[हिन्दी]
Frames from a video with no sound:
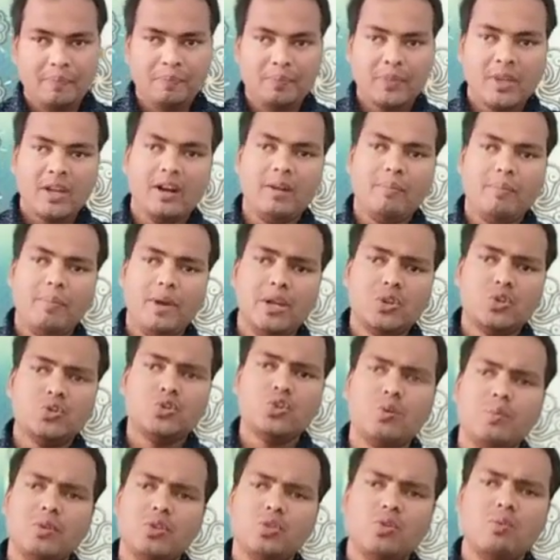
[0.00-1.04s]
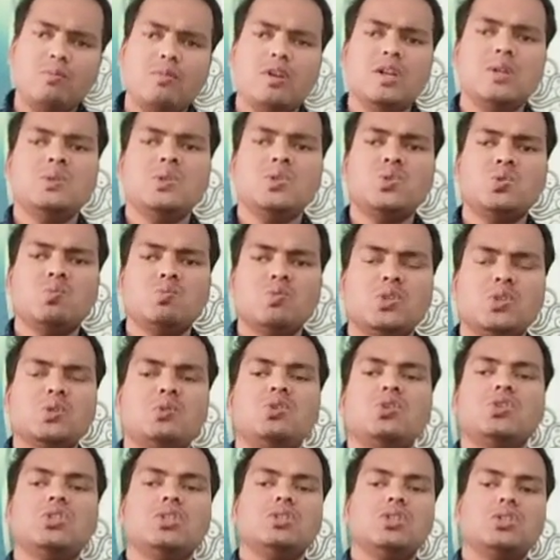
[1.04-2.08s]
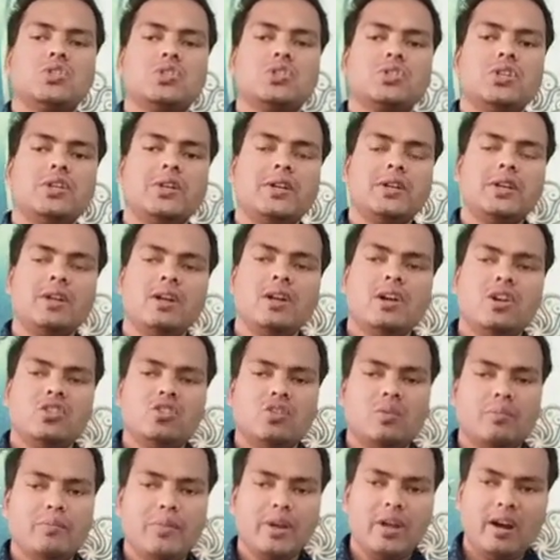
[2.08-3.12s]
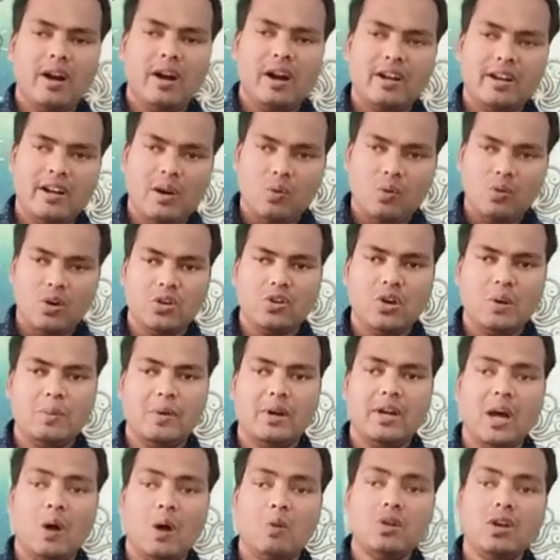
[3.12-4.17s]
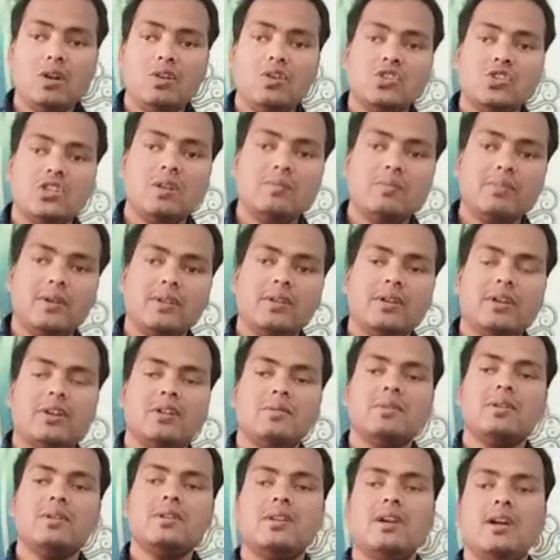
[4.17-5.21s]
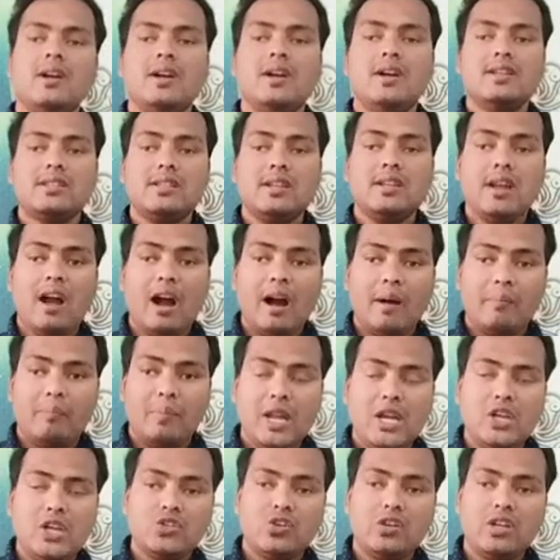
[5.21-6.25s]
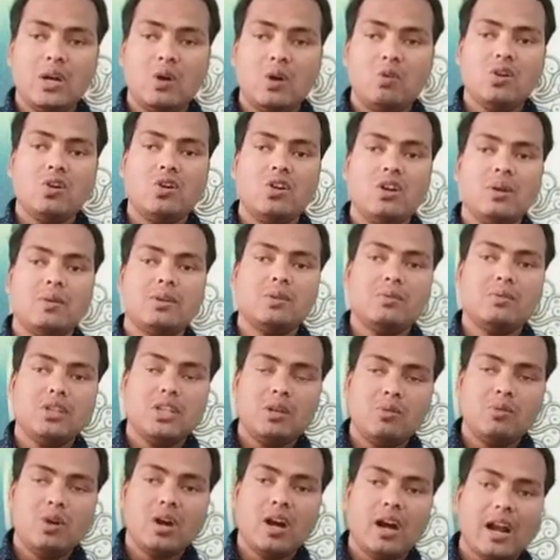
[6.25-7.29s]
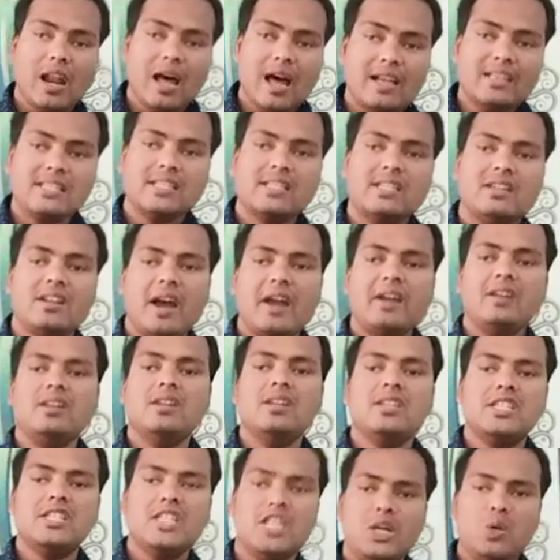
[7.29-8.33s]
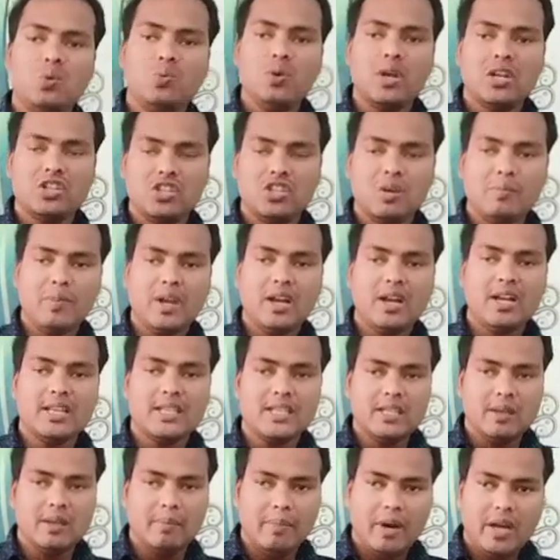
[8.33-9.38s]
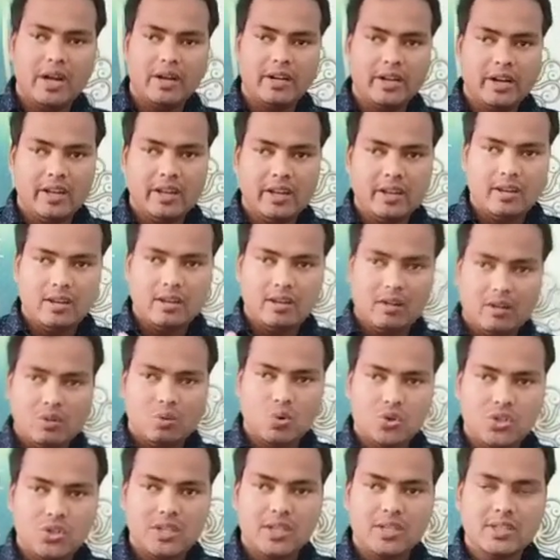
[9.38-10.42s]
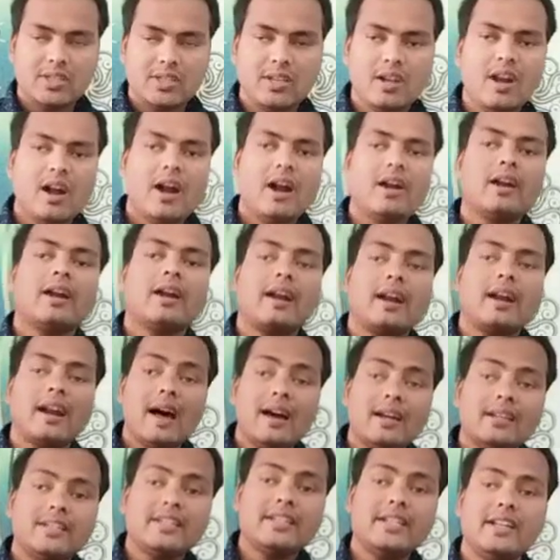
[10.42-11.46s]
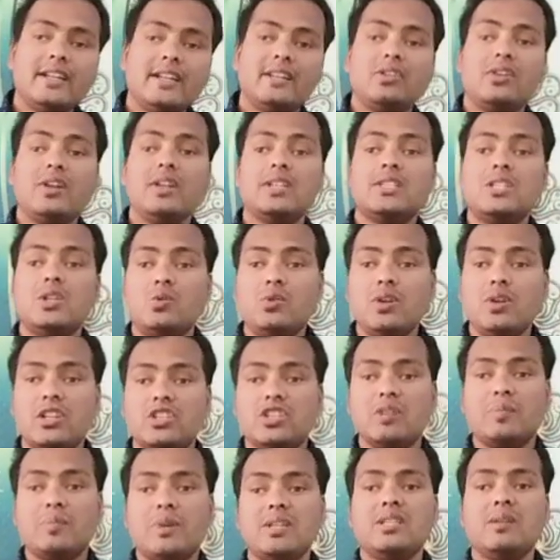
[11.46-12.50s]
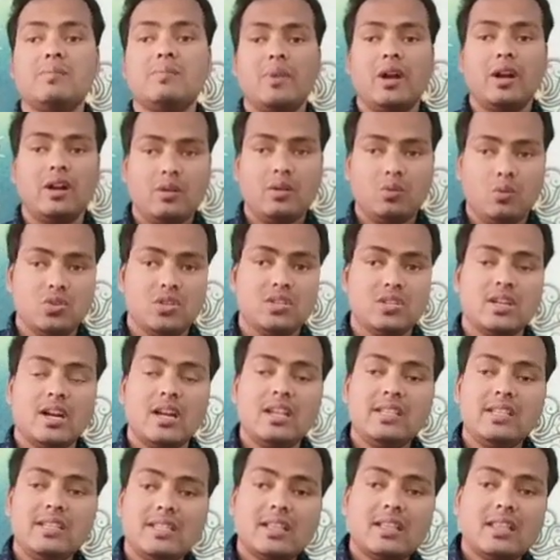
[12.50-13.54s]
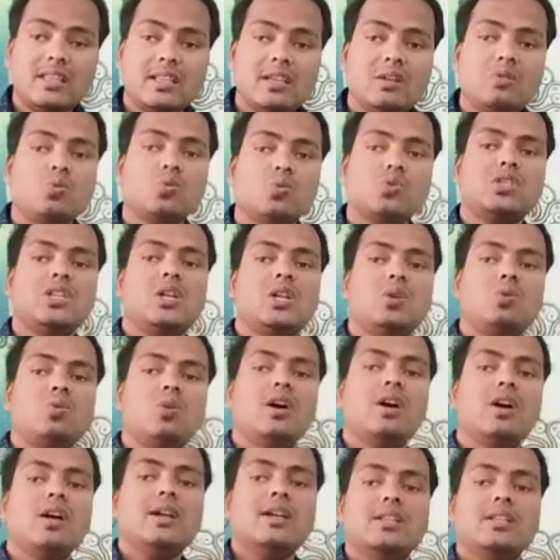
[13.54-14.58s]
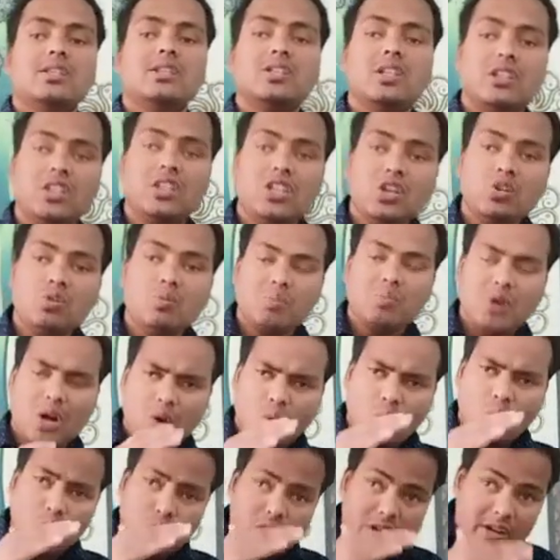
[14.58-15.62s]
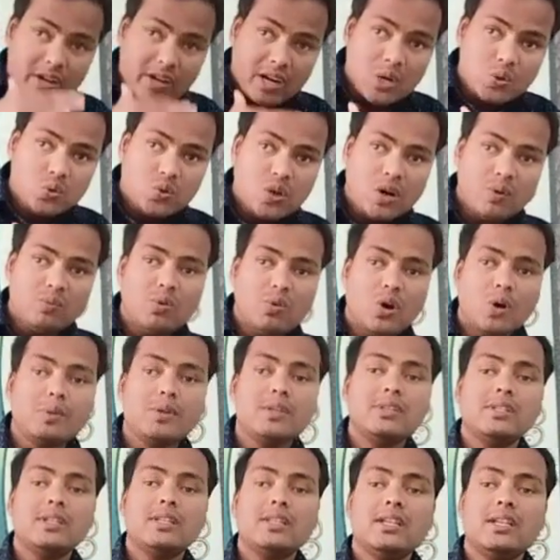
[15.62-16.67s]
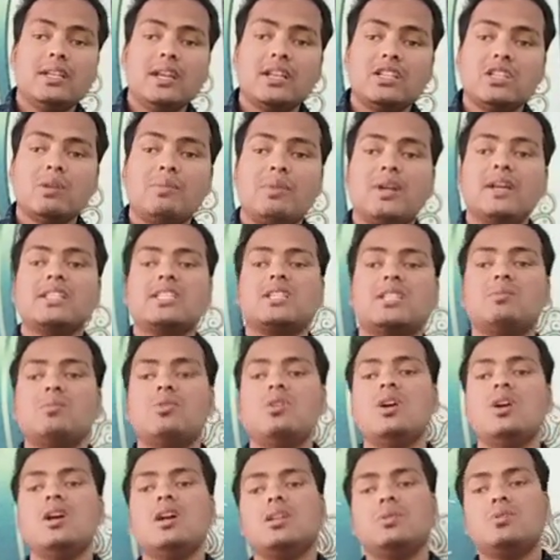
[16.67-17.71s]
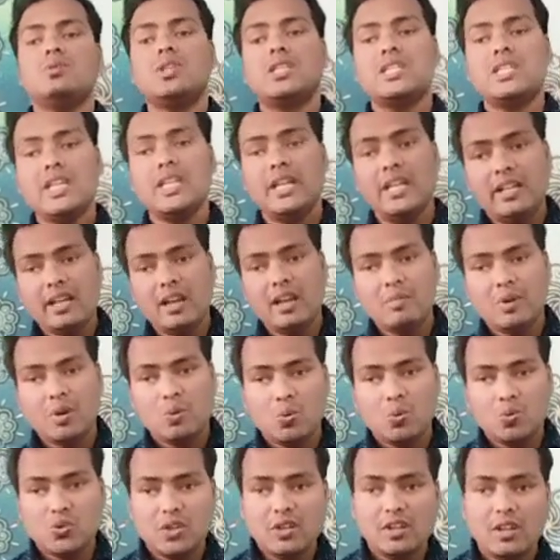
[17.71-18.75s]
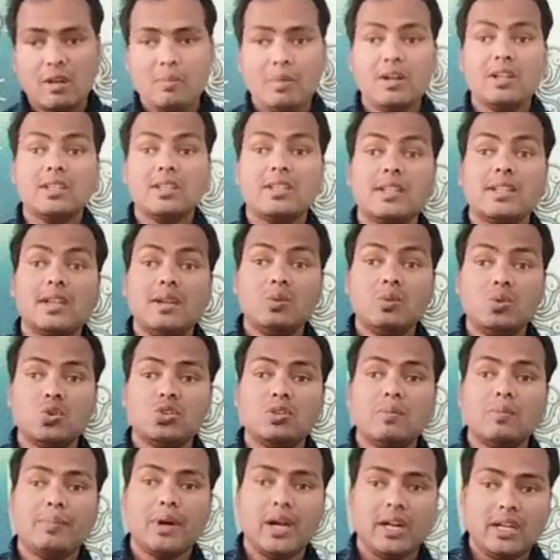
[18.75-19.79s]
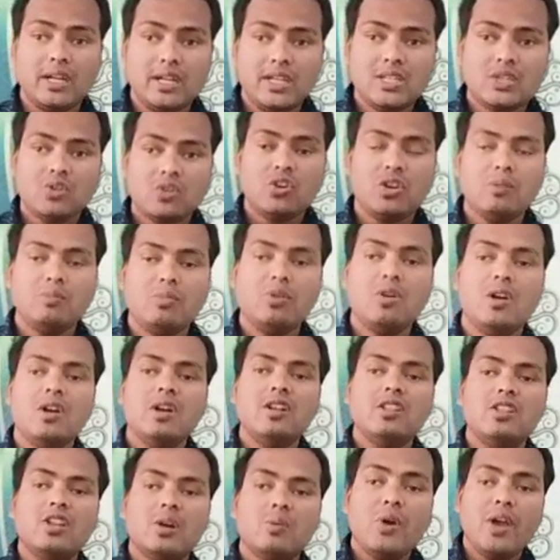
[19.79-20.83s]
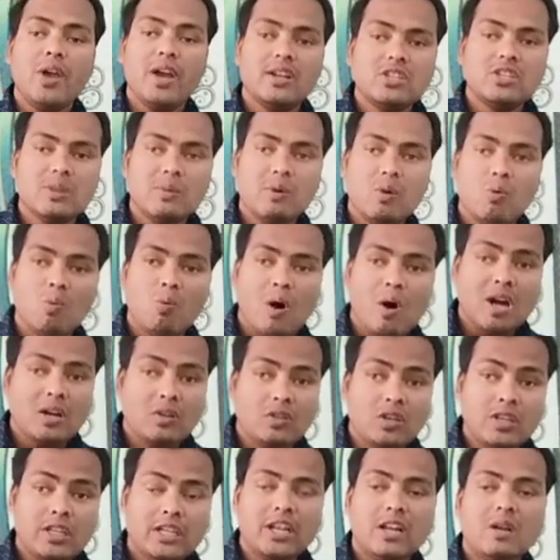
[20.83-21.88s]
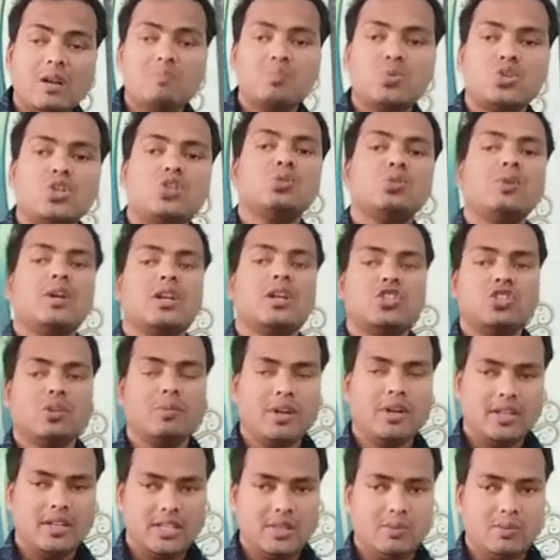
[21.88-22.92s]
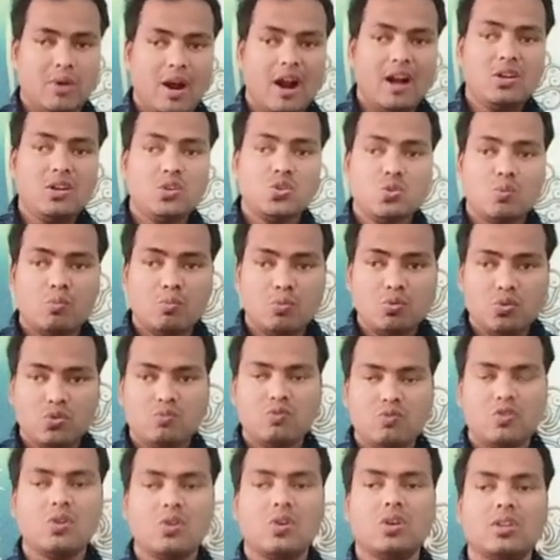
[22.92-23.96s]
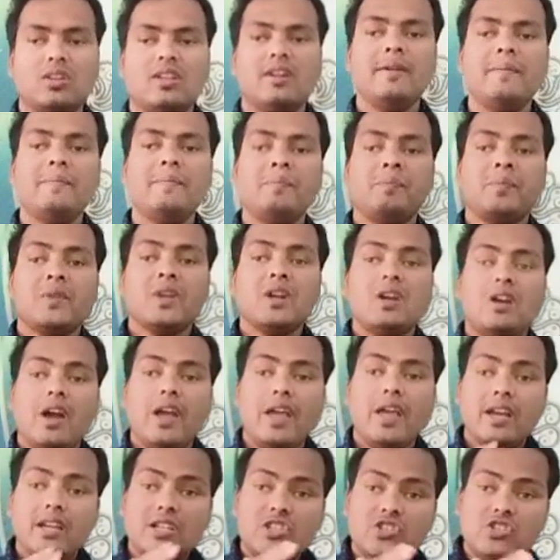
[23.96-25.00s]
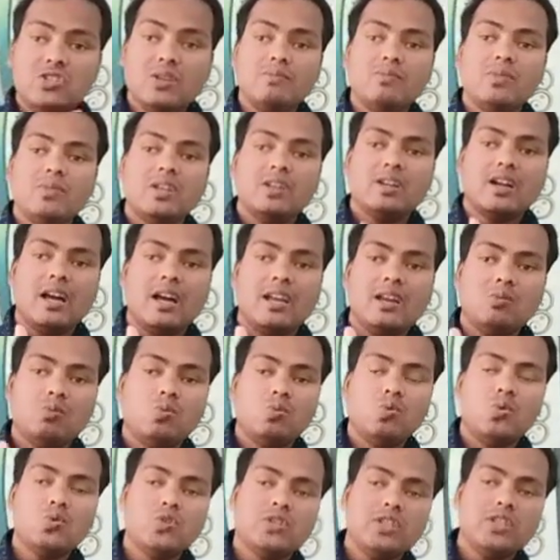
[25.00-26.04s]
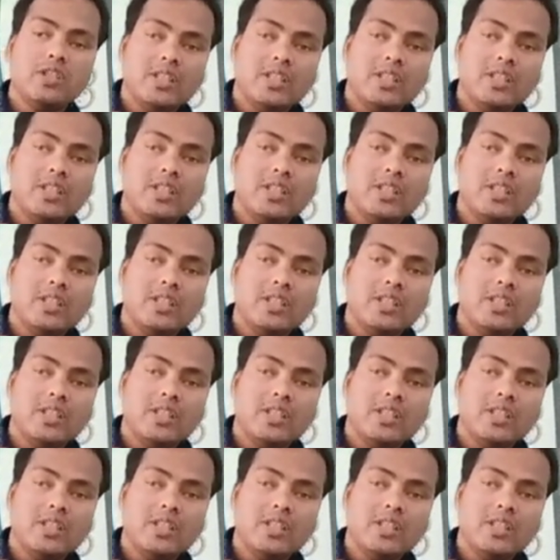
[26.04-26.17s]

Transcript: एंड प्ले स्टोर भी तुम मिल जाओ सुमंत गुरु सर्च करके तुम भी डाउनलोड कर डाउनलोड कर सारा पर देख कि आप्लिकेसन डाउनलोड कला तुम थी क्लास नाइन एस सी टू एक्जाम का सेपरेटेड कोर्सेस एंड क्लास टेन्थर एस सी टू एक्जाम सेपरेट कोर्सेस खाली तो से क्वेश्चन नुह जी तू पूरा कंट्राचुआल फर्म में जितकी एक्जाम आसव से टाइप क्वेश्चन देव एंड से क्वेश्चन प्राक्ट कर देखो एक्जाम वन टेन परसेंट तुम एक्जाम आसव एंड सब बड़ कथ एक्जाम खाली कोर्स से